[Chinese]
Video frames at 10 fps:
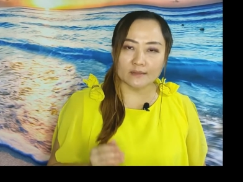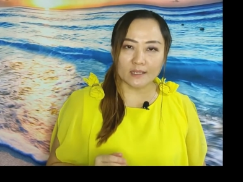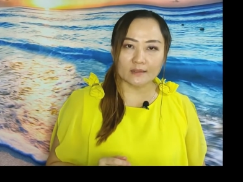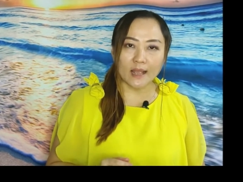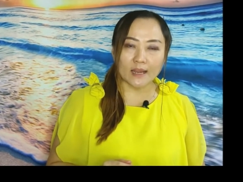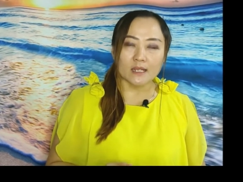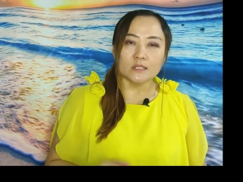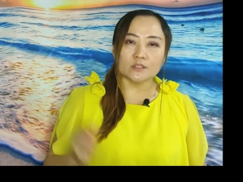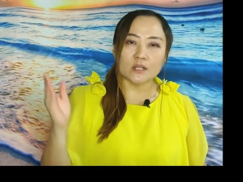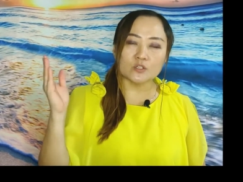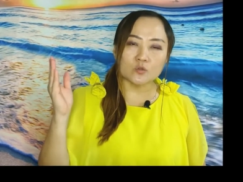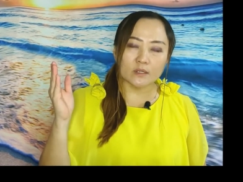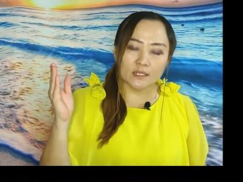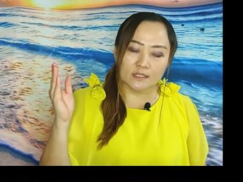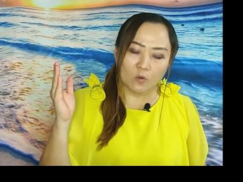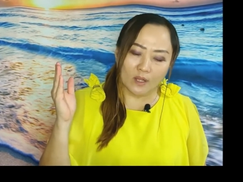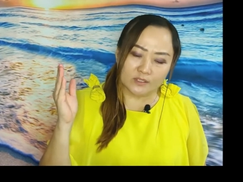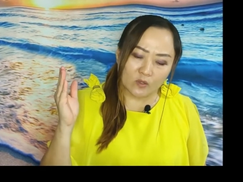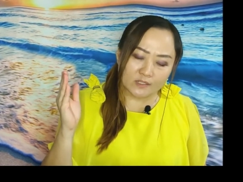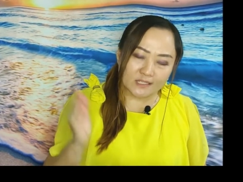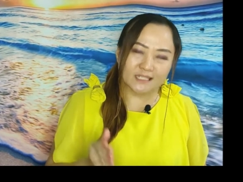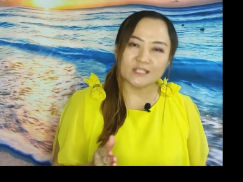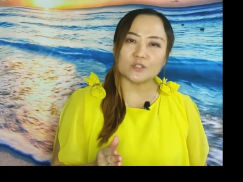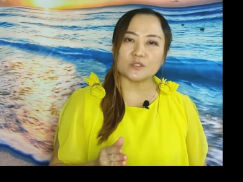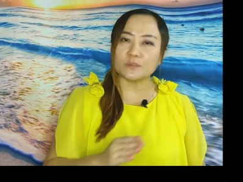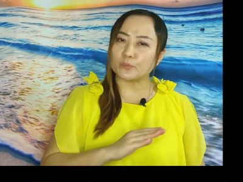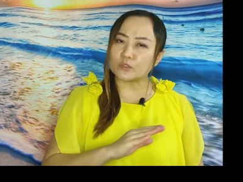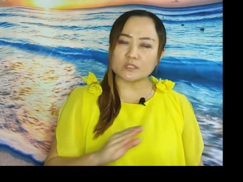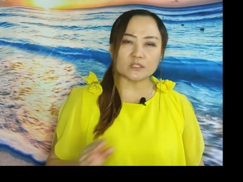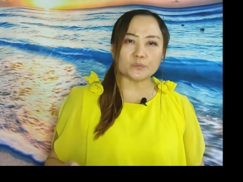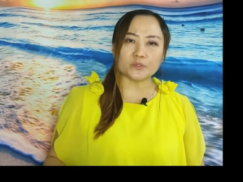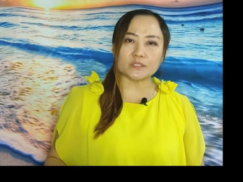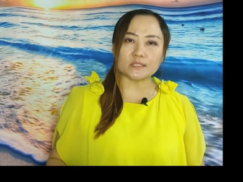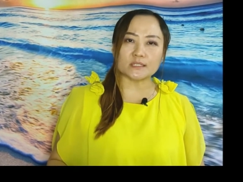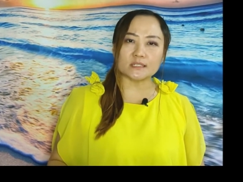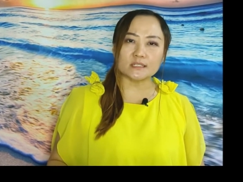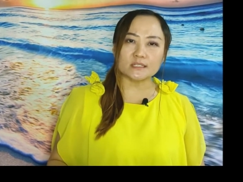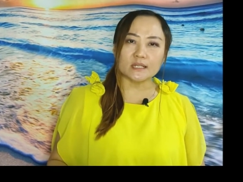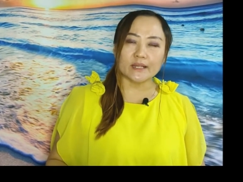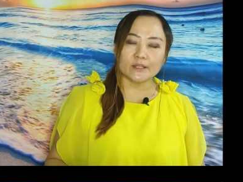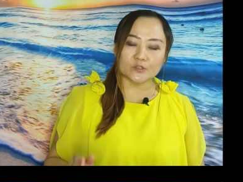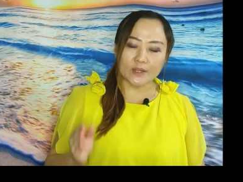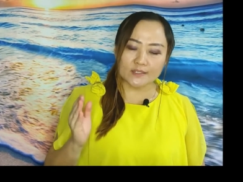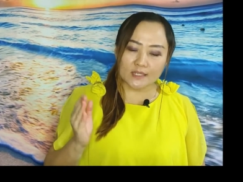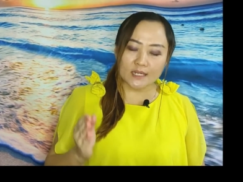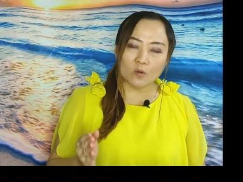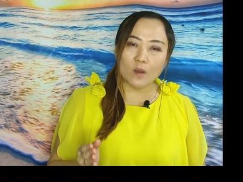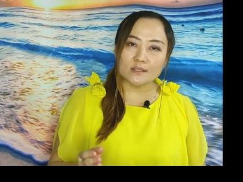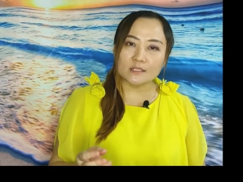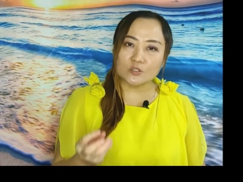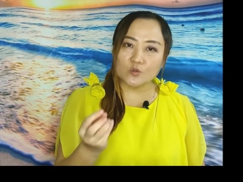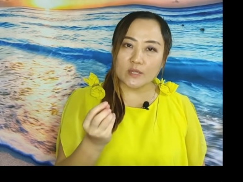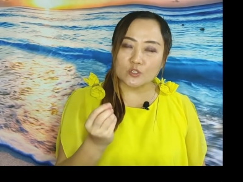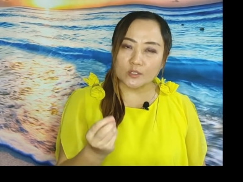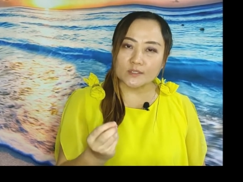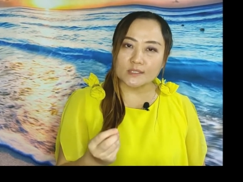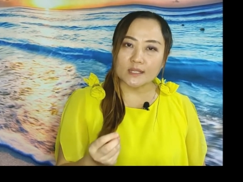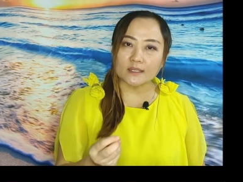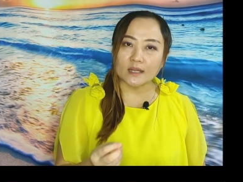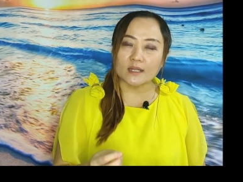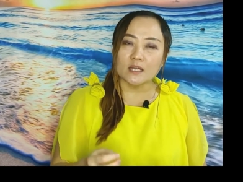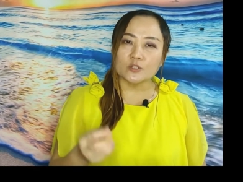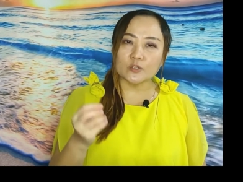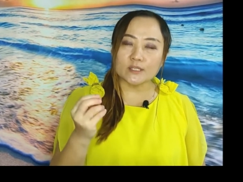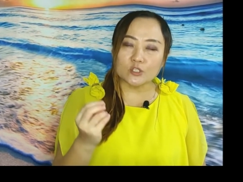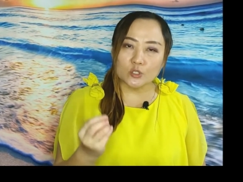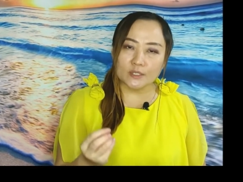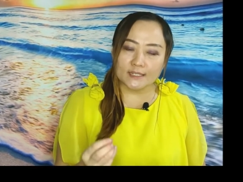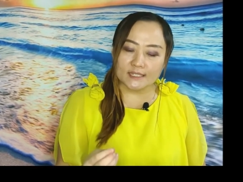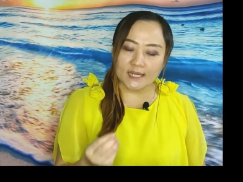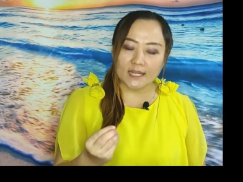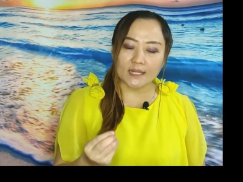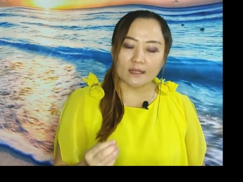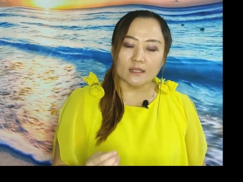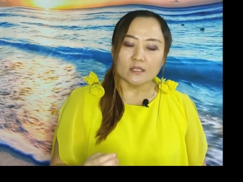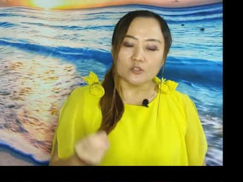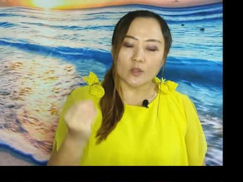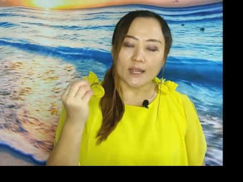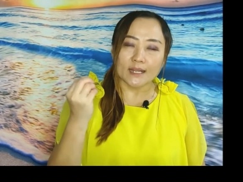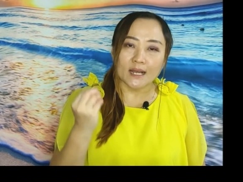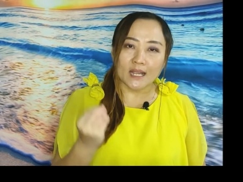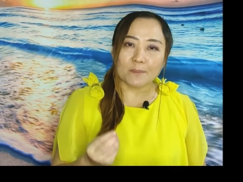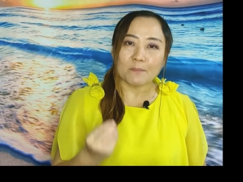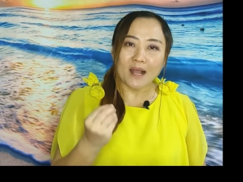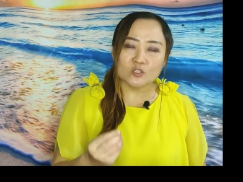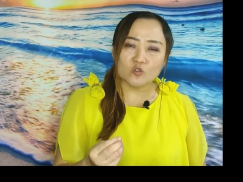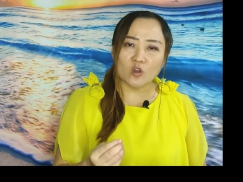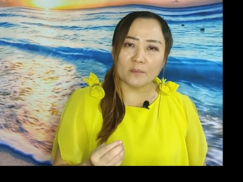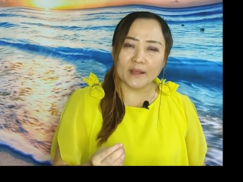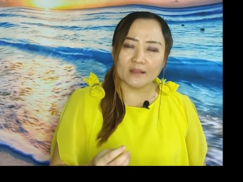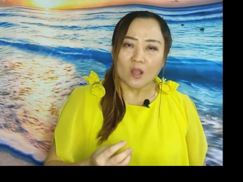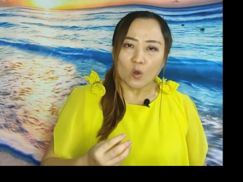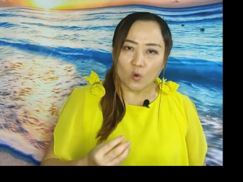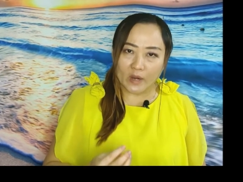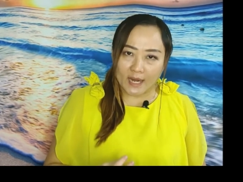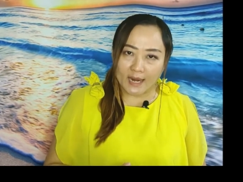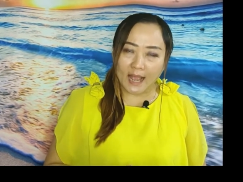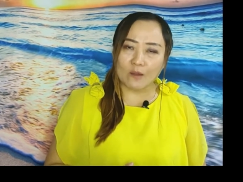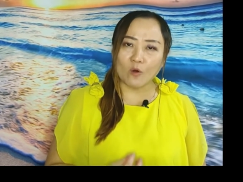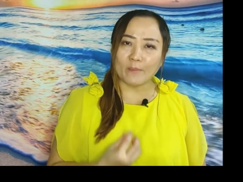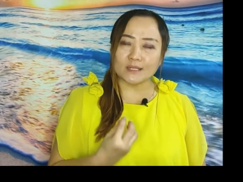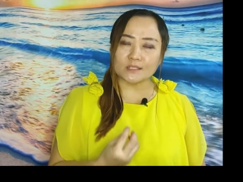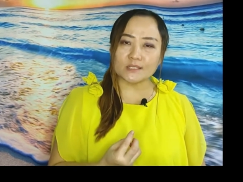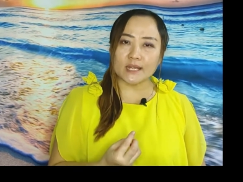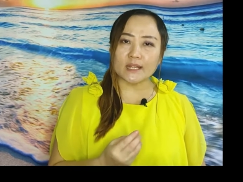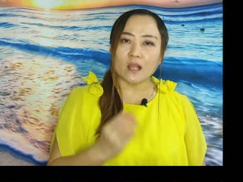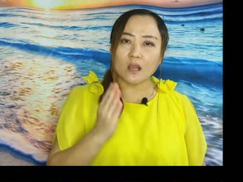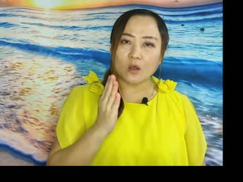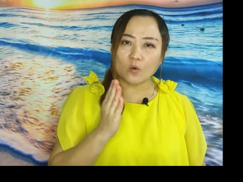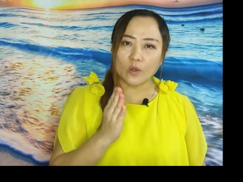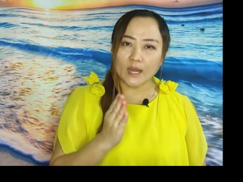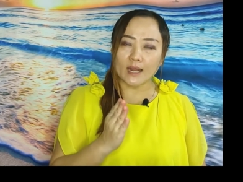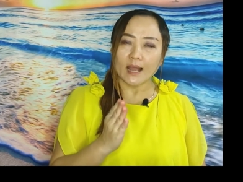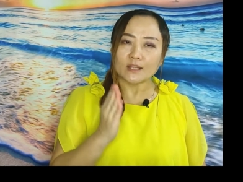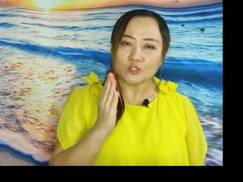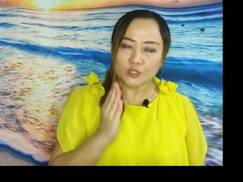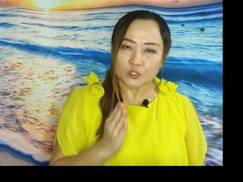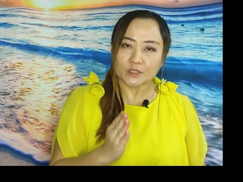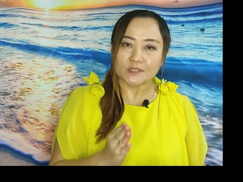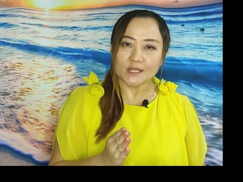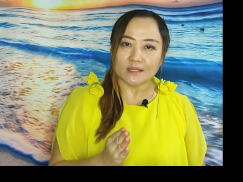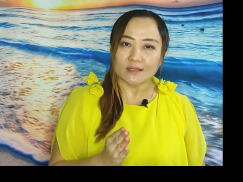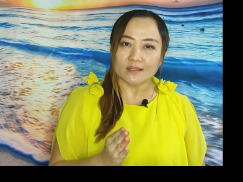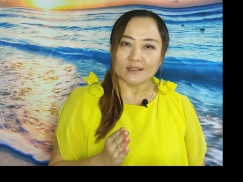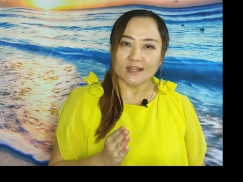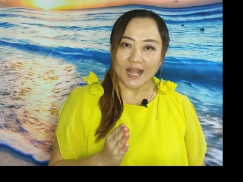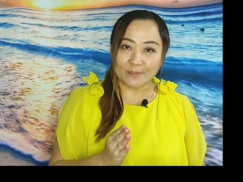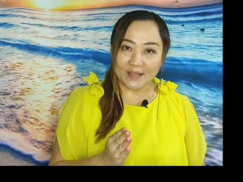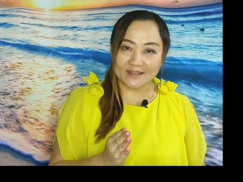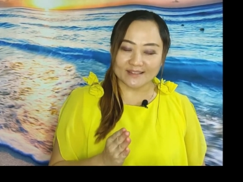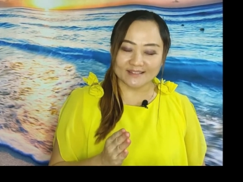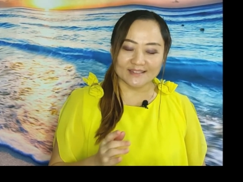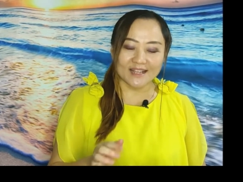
色地带，神说的话说是就是，不是就不是，所以神的话是最纯正的、最纯洁的，所以可以帮助我们回来，我们的心回来最纯正，阿门。